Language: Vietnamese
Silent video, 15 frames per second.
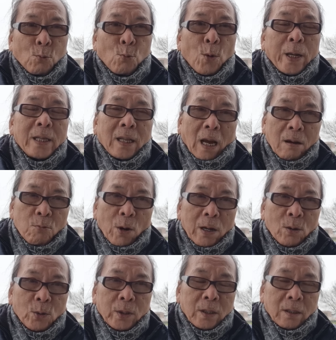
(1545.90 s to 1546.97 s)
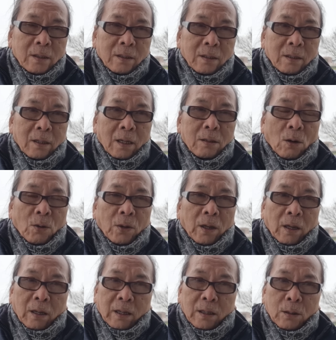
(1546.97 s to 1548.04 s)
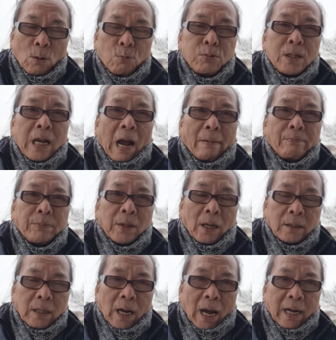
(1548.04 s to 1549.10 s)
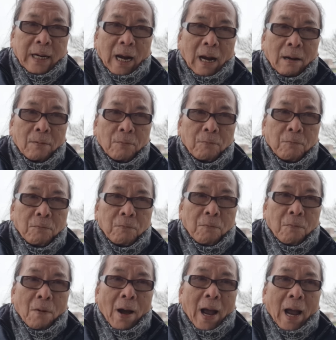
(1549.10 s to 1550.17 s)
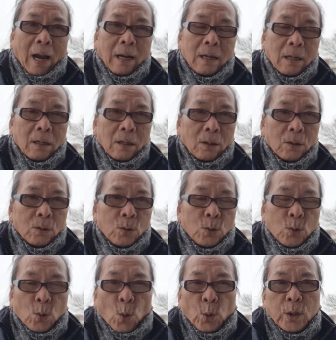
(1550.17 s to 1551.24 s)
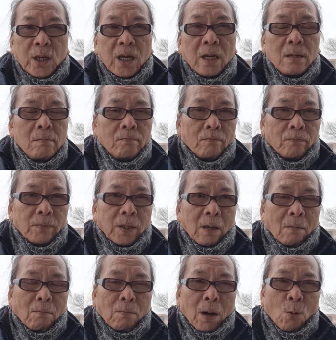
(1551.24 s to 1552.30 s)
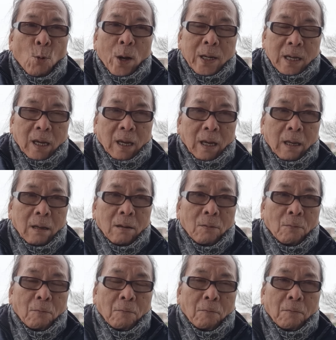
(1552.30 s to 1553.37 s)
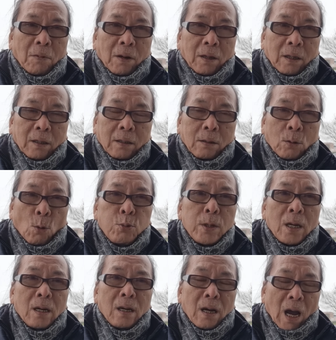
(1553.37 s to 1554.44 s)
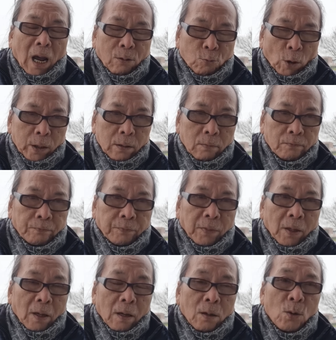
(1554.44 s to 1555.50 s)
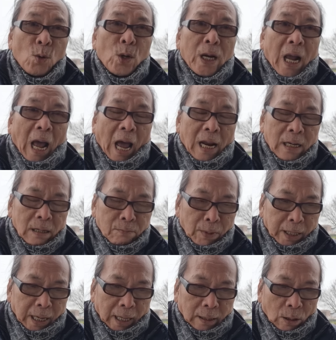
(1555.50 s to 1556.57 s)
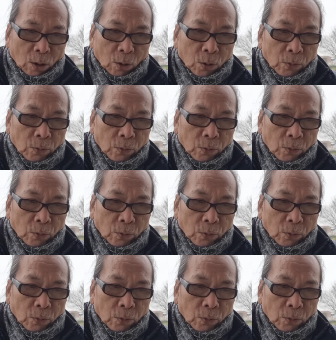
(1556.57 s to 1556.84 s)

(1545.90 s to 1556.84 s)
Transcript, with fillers: quay tới quay lui để rồi đụng chạm tới Iran và cuộc chiến mà Hoa Kỳ cũng như Anh Quốc luôn cả Liên minh NATO